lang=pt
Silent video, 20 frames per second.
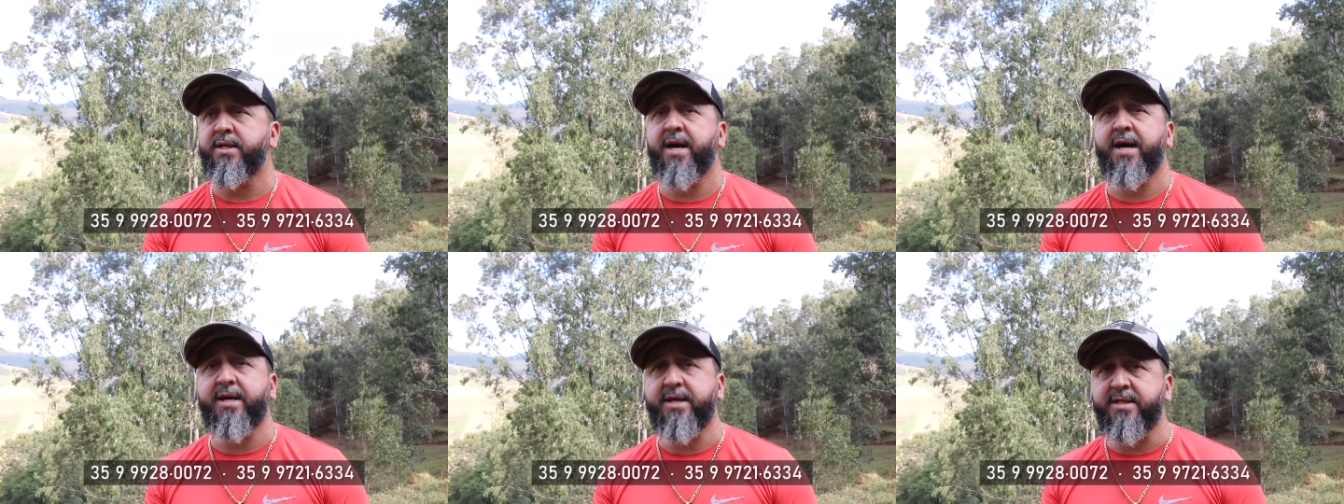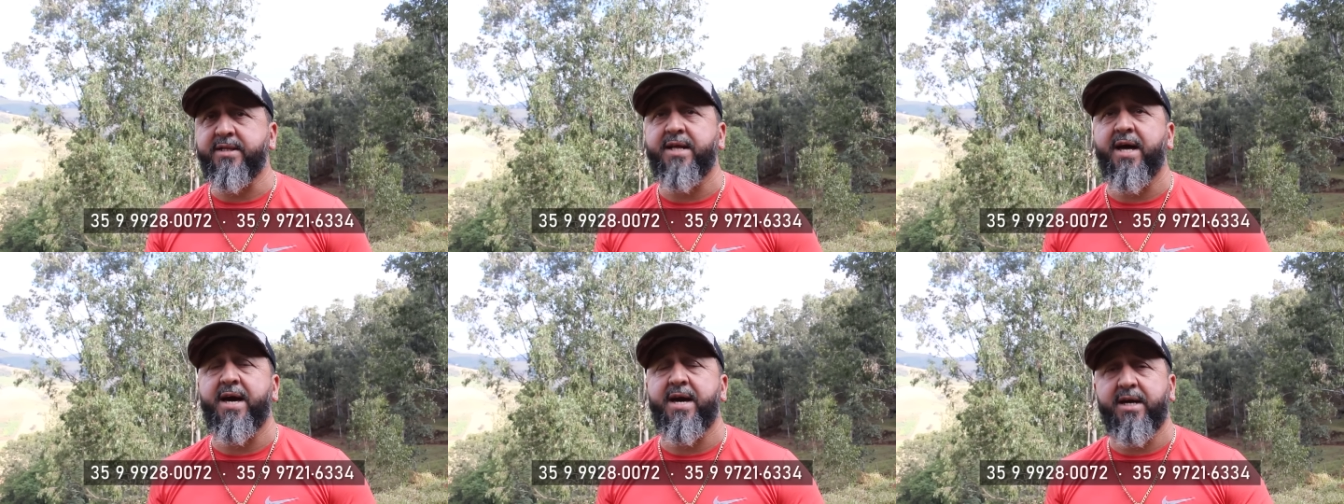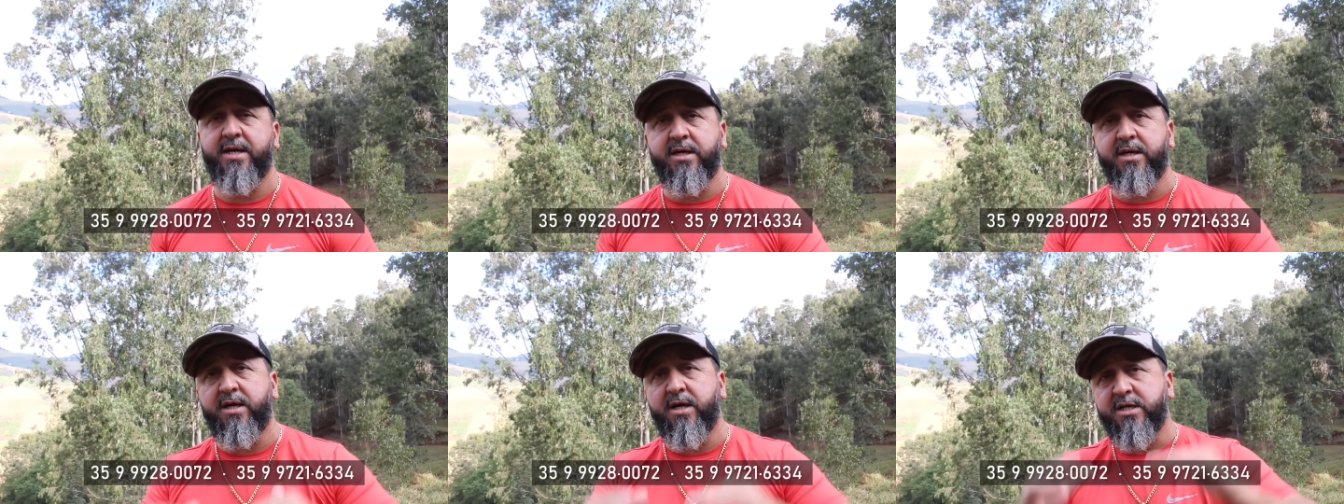né? Que tem
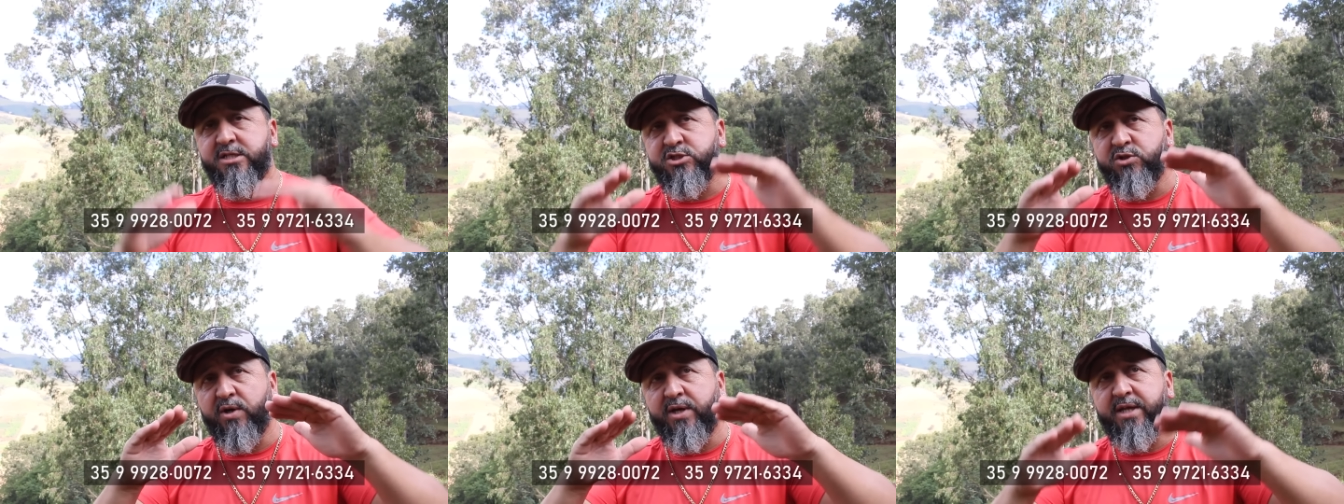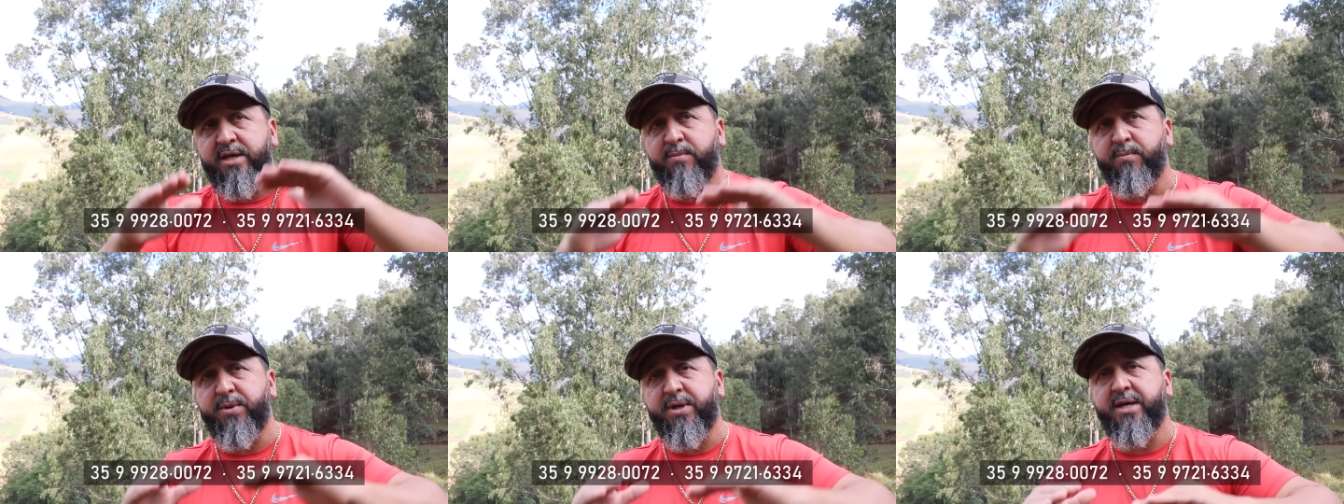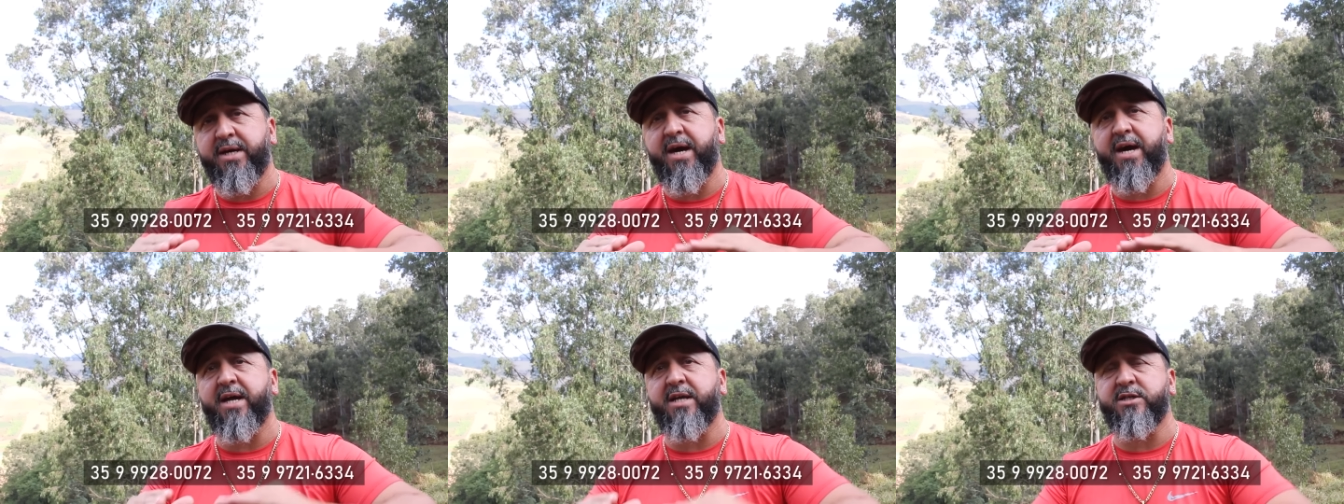aqui, cachoeirinha
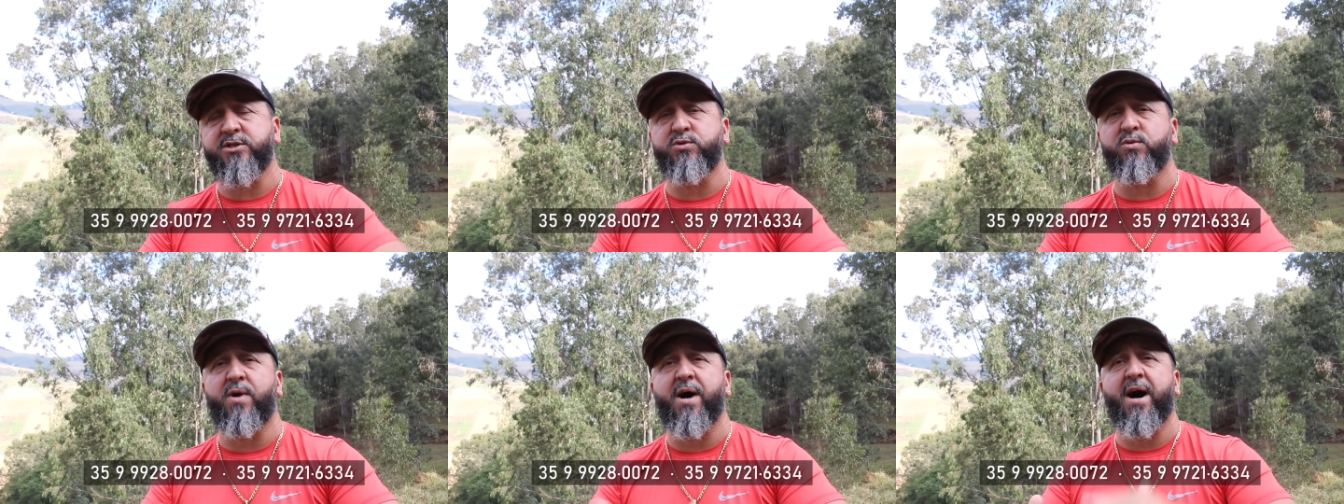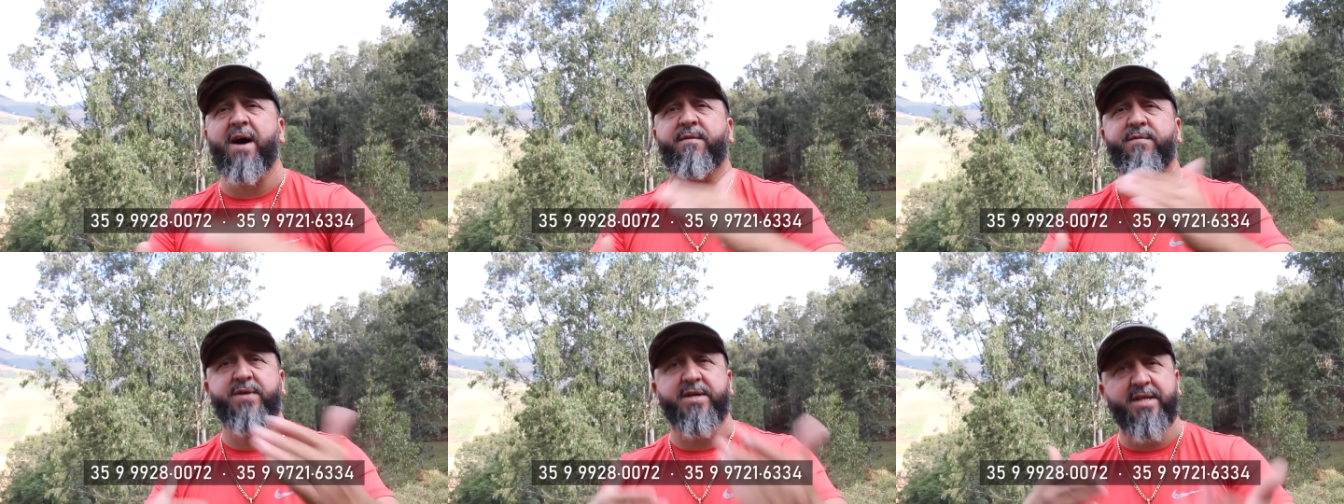pequena, suave,